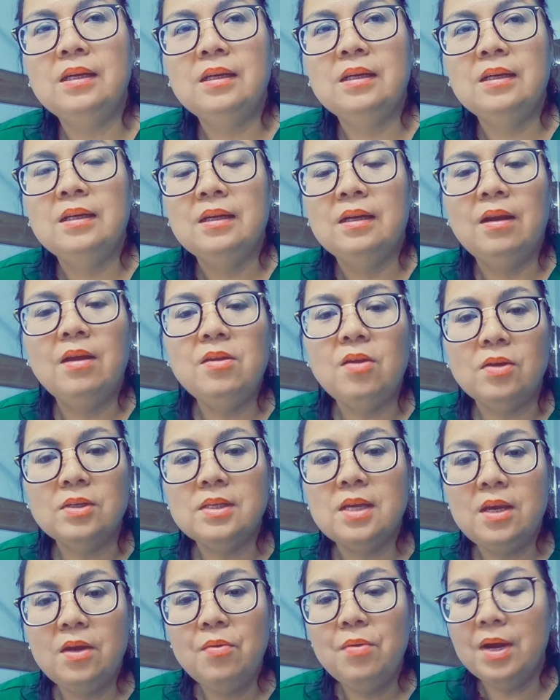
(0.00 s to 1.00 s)
Dạ. nó nhỏ
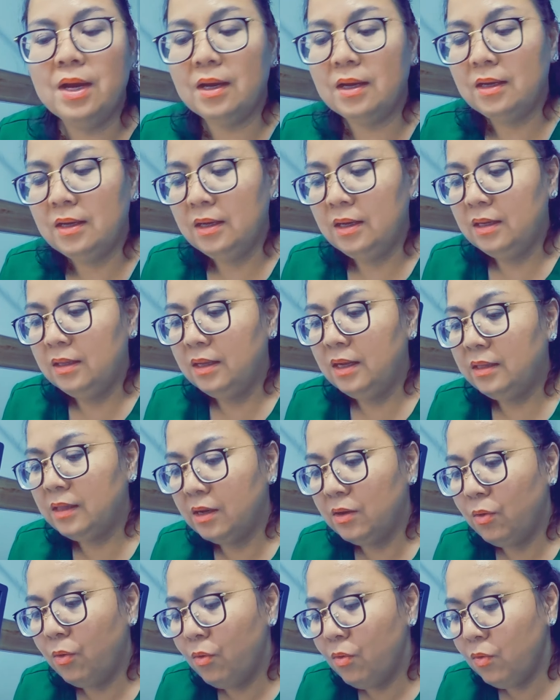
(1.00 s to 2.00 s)
xíu à thì
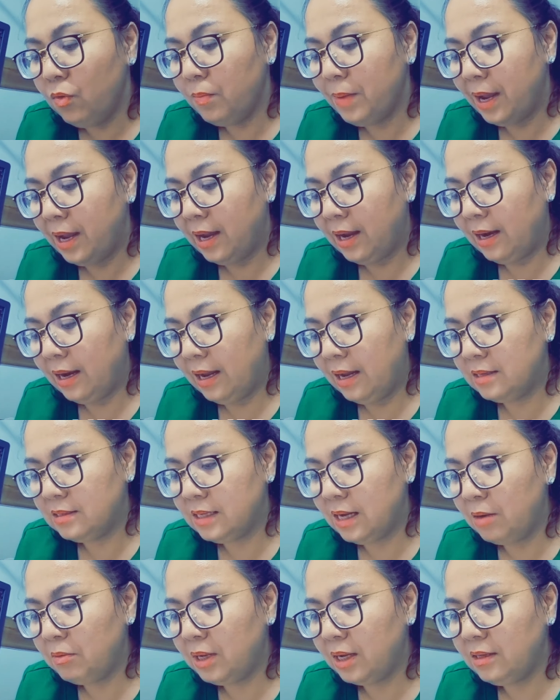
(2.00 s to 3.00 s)
tình huống của bà là
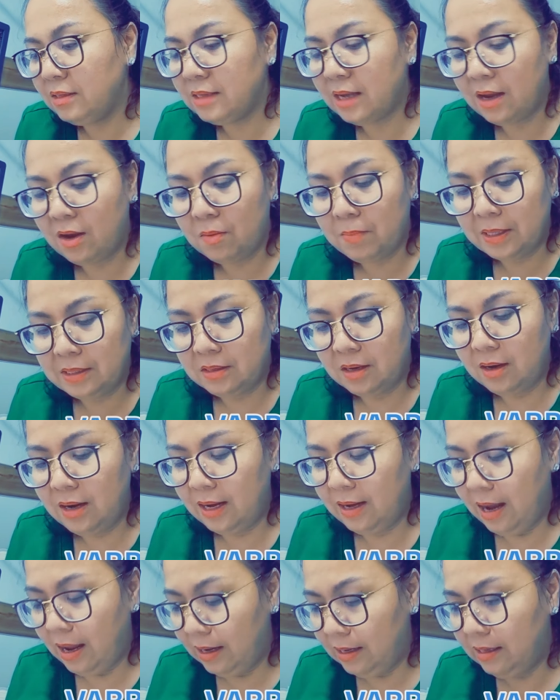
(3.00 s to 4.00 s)
6 tháng sau bà trở
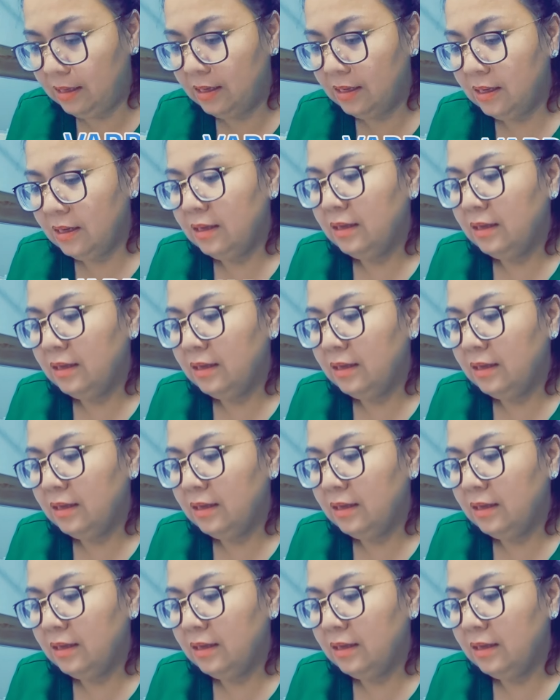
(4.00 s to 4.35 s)
lại đây